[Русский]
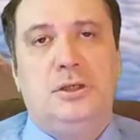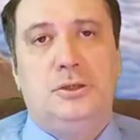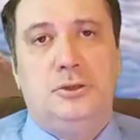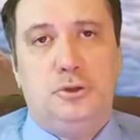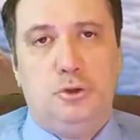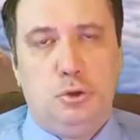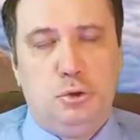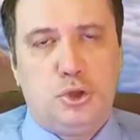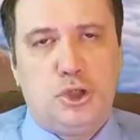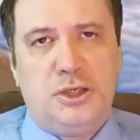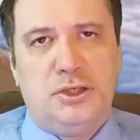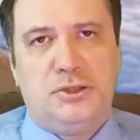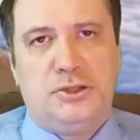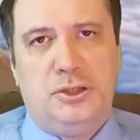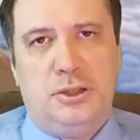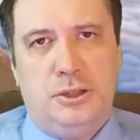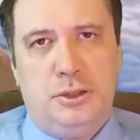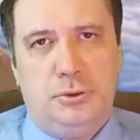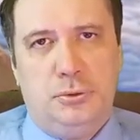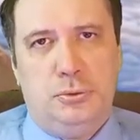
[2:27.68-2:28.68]
Сюжет
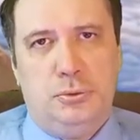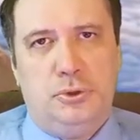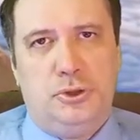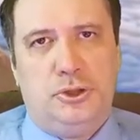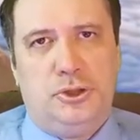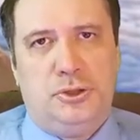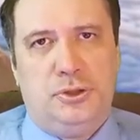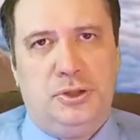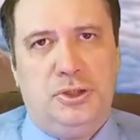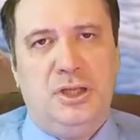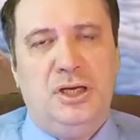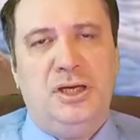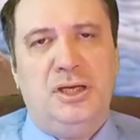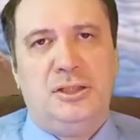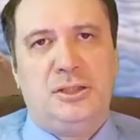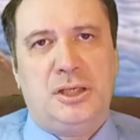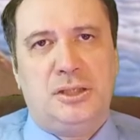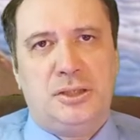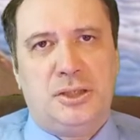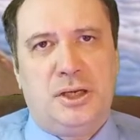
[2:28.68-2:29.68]
следующий. На
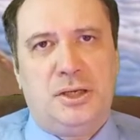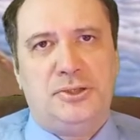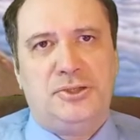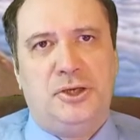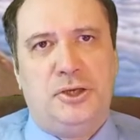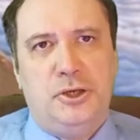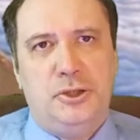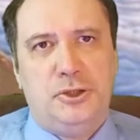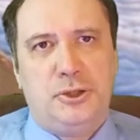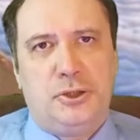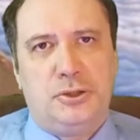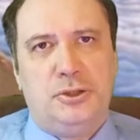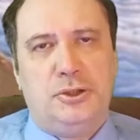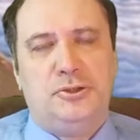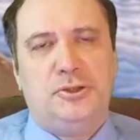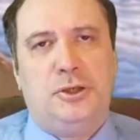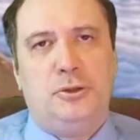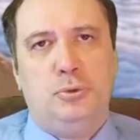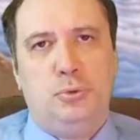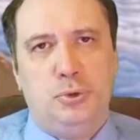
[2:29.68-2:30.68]
этот раз Ричарда
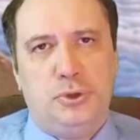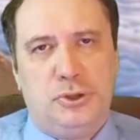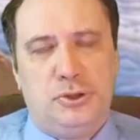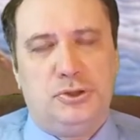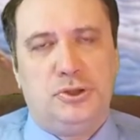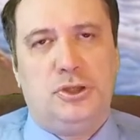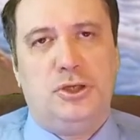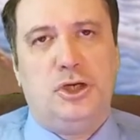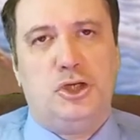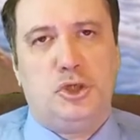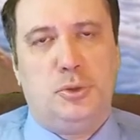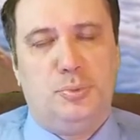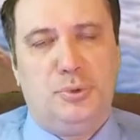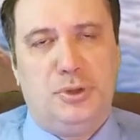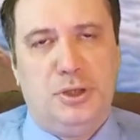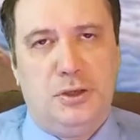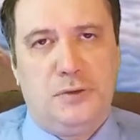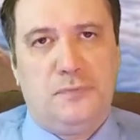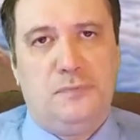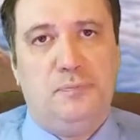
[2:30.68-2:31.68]
заносит, скажем
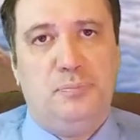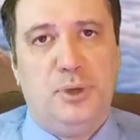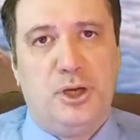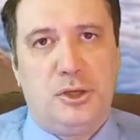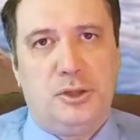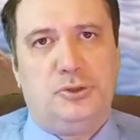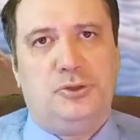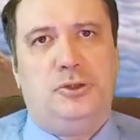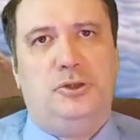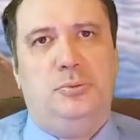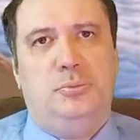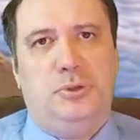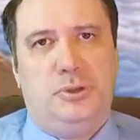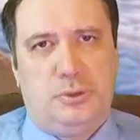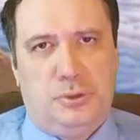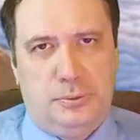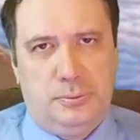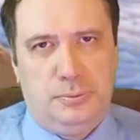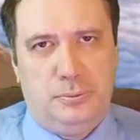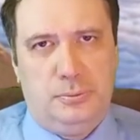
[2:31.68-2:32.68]
так, в пиратский мир.
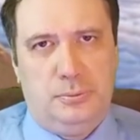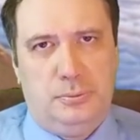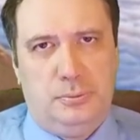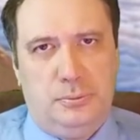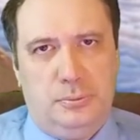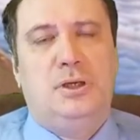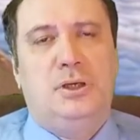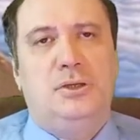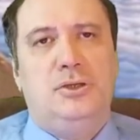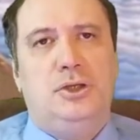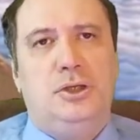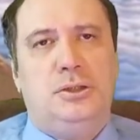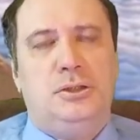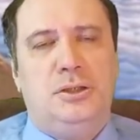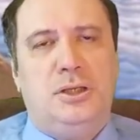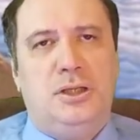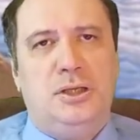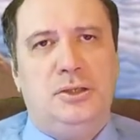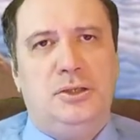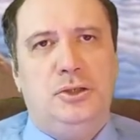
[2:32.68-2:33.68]

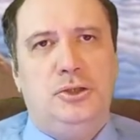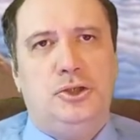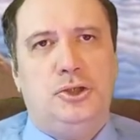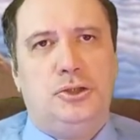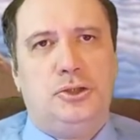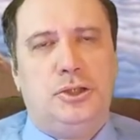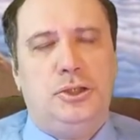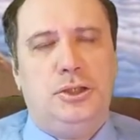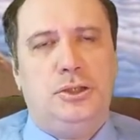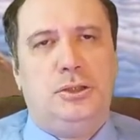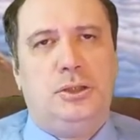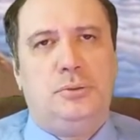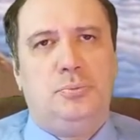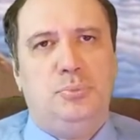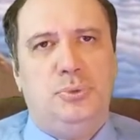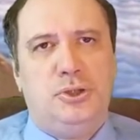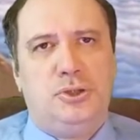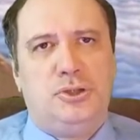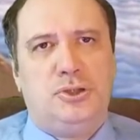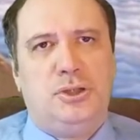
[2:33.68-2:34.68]
Технологически этот
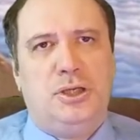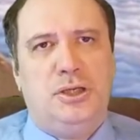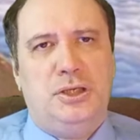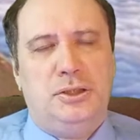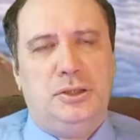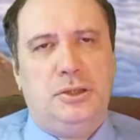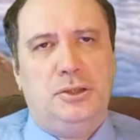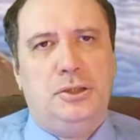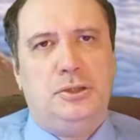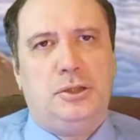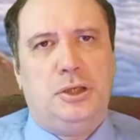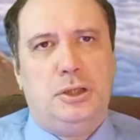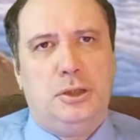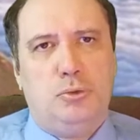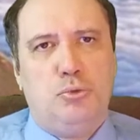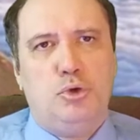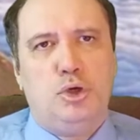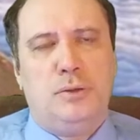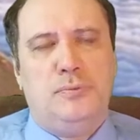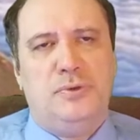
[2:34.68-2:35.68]
мир стоит где-то на
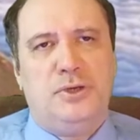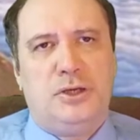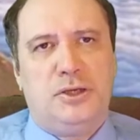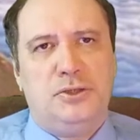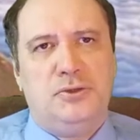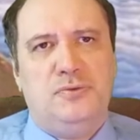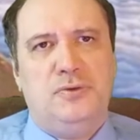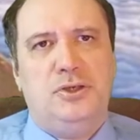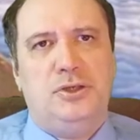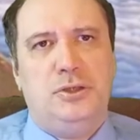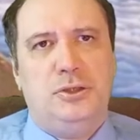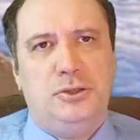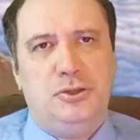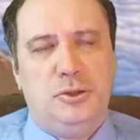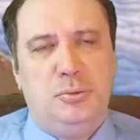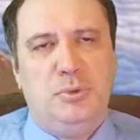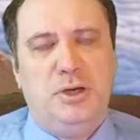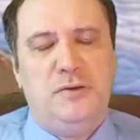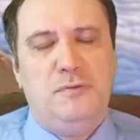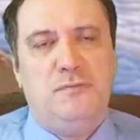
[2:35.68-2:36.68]
уровне развития
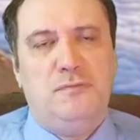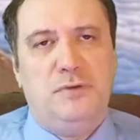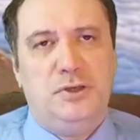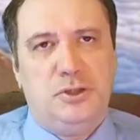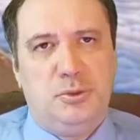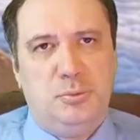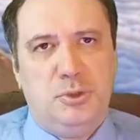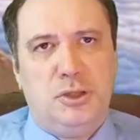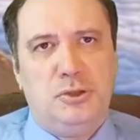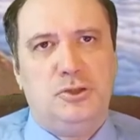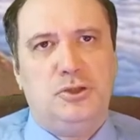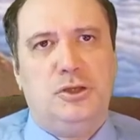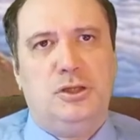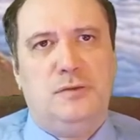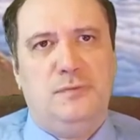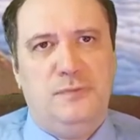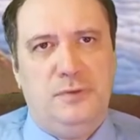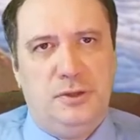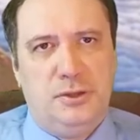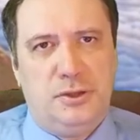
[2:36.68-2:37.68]
Земли в
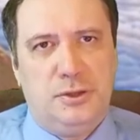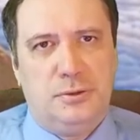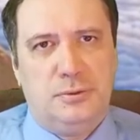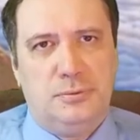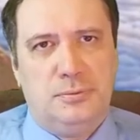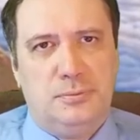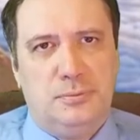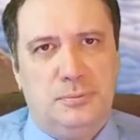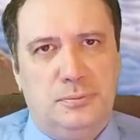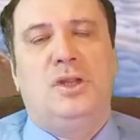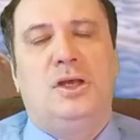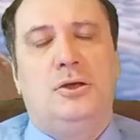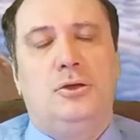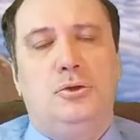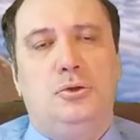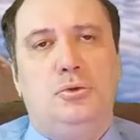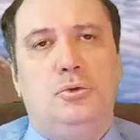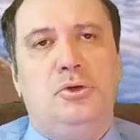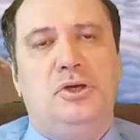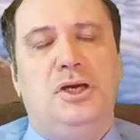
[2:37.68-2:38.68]
XVIII веке.
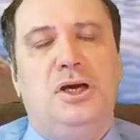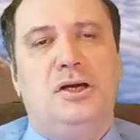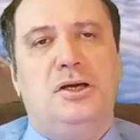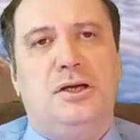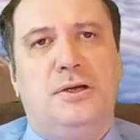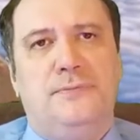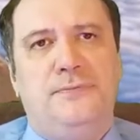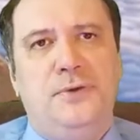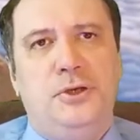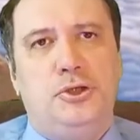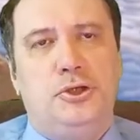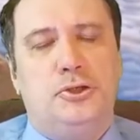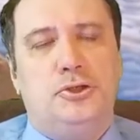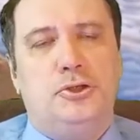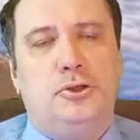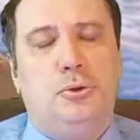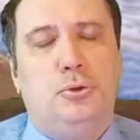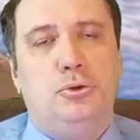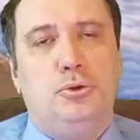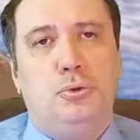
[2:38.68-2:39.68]
Но
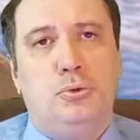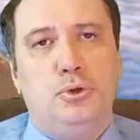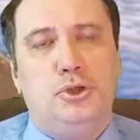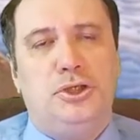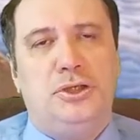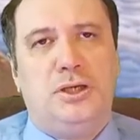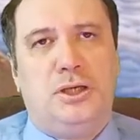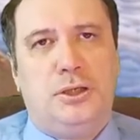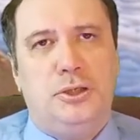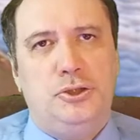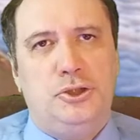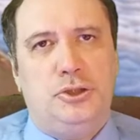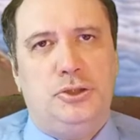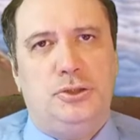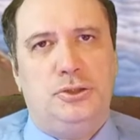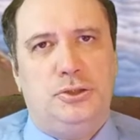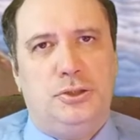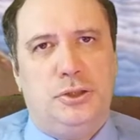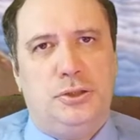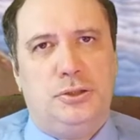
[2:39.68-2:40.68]
географически он очень
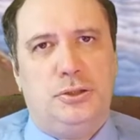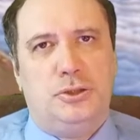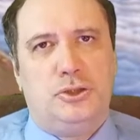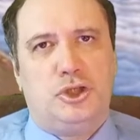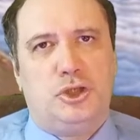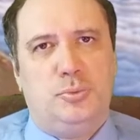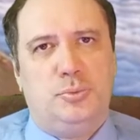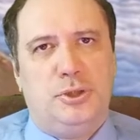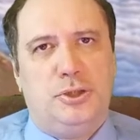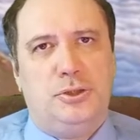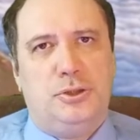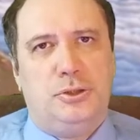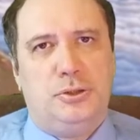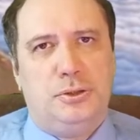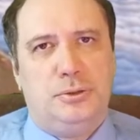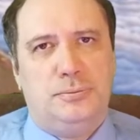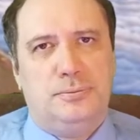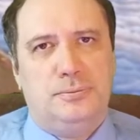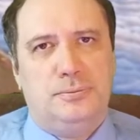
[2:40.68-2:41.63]
отличается от нашей планеты.